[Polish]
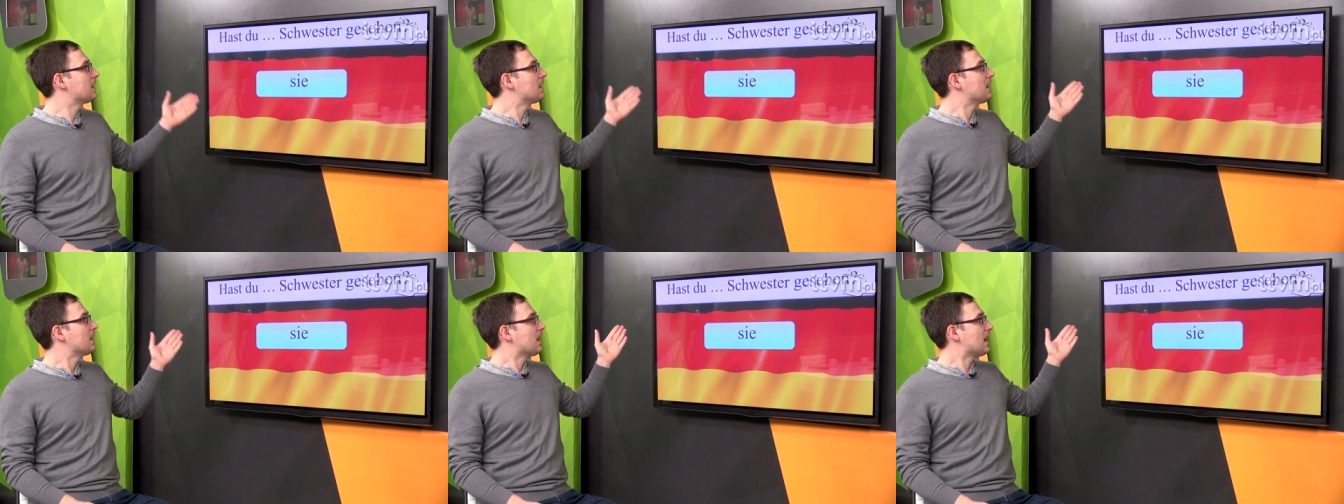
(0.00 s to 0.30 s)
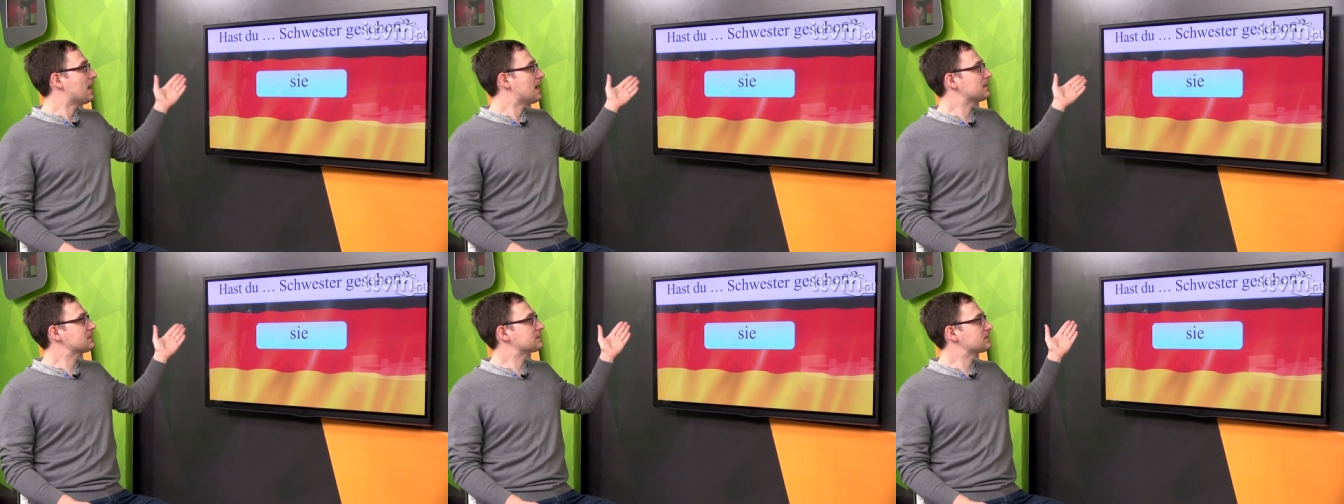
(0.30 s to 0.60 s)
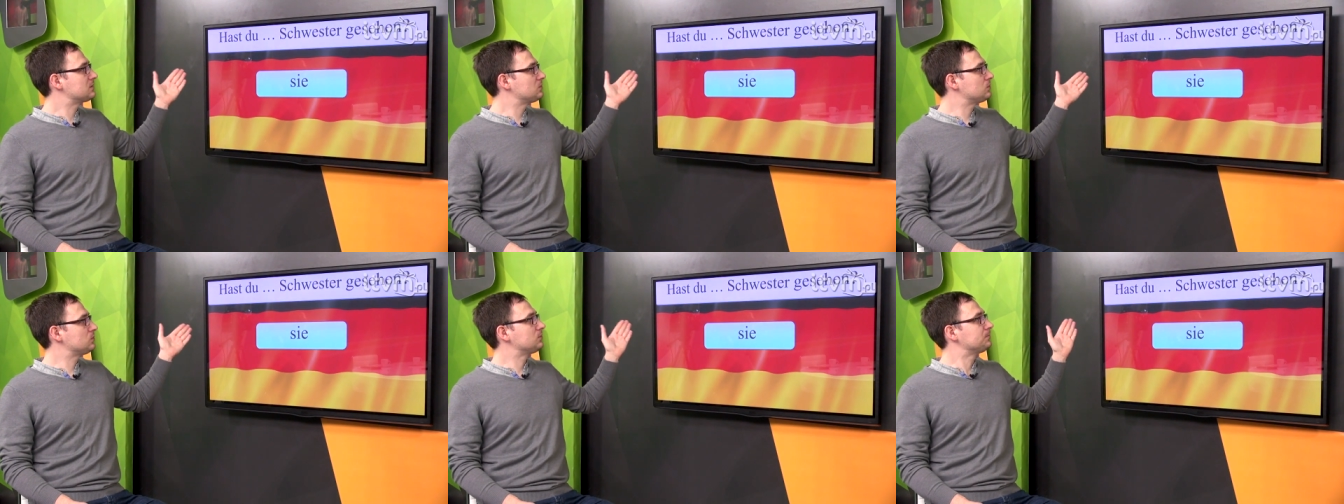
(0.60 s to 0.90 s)

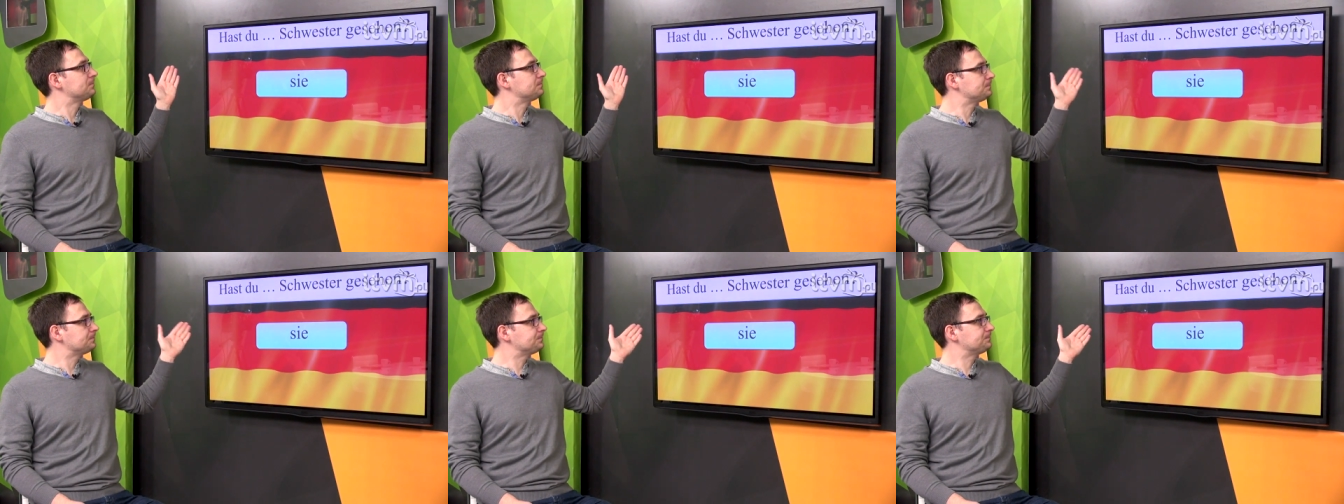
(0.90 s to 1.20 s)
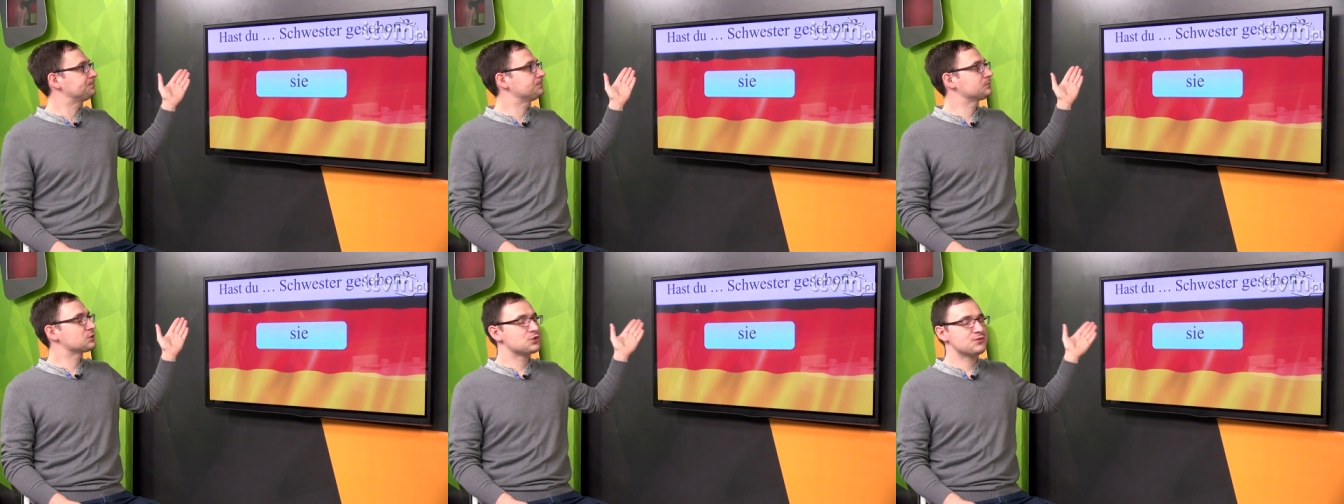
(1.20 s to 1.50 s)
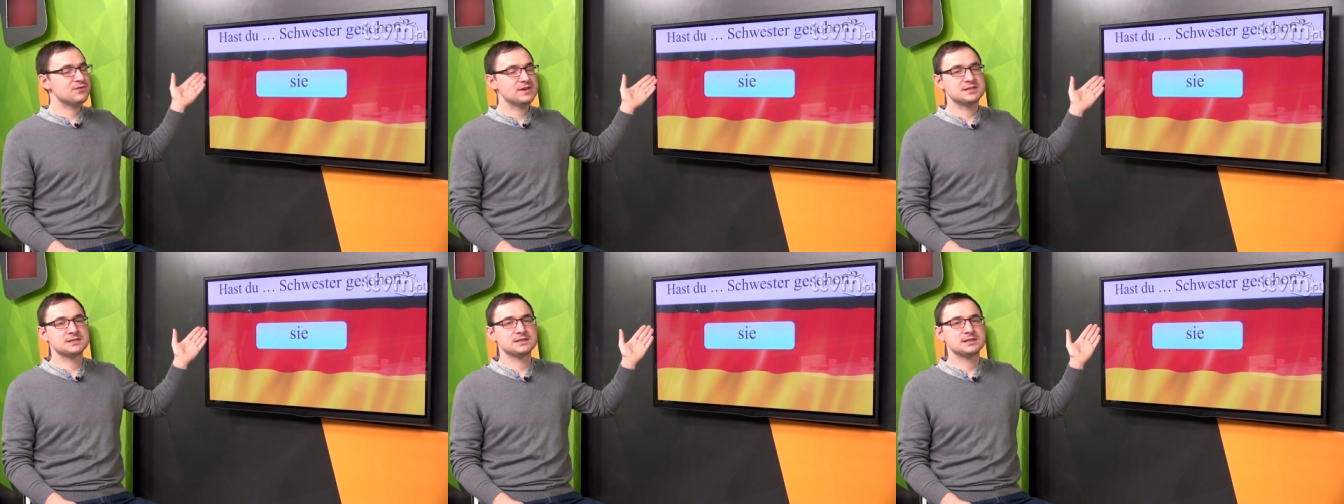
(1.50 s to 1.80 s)
Hast du hmm, hmm,
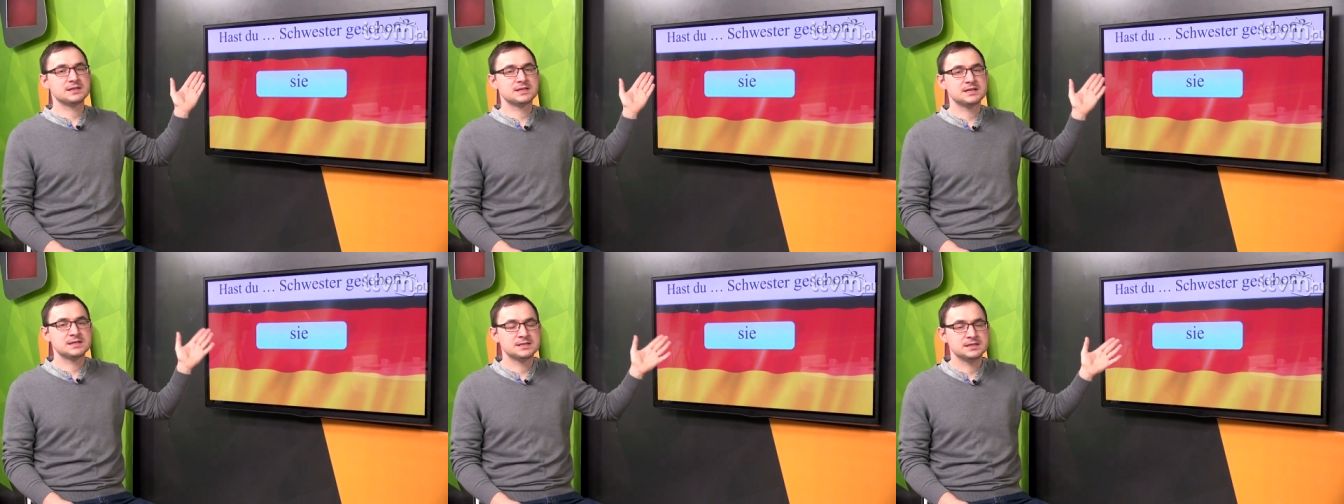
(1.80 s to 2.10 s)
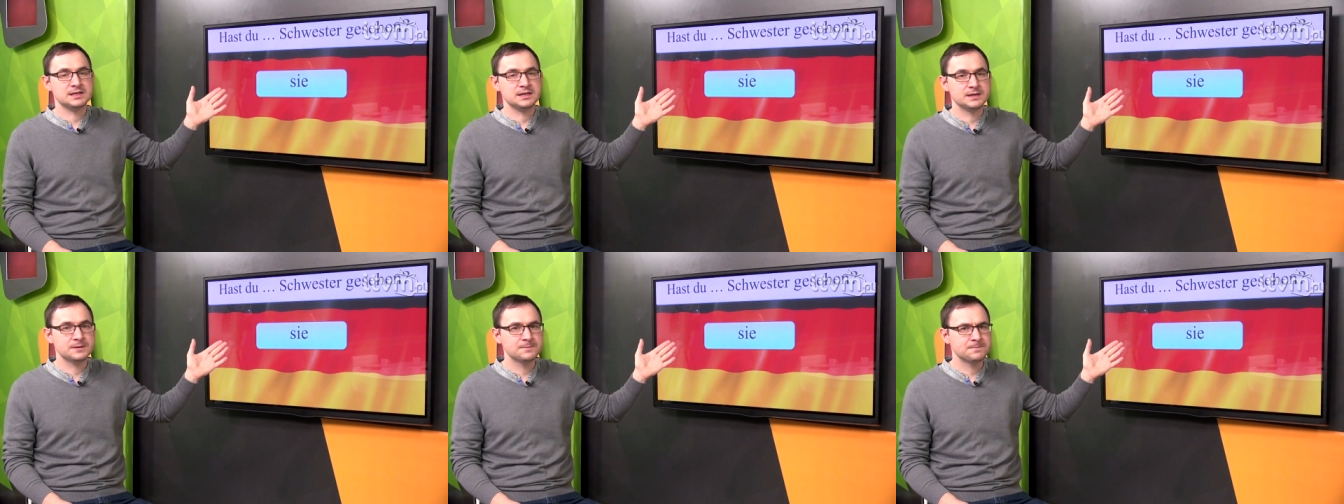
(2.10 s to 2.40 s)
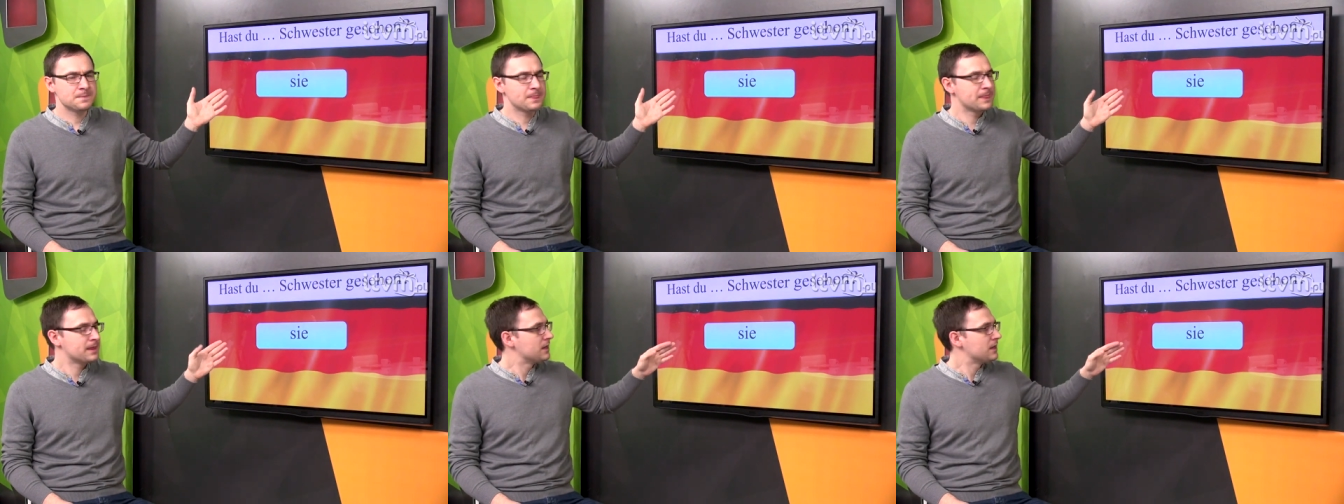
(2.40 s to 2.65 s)
Schwester gesehen?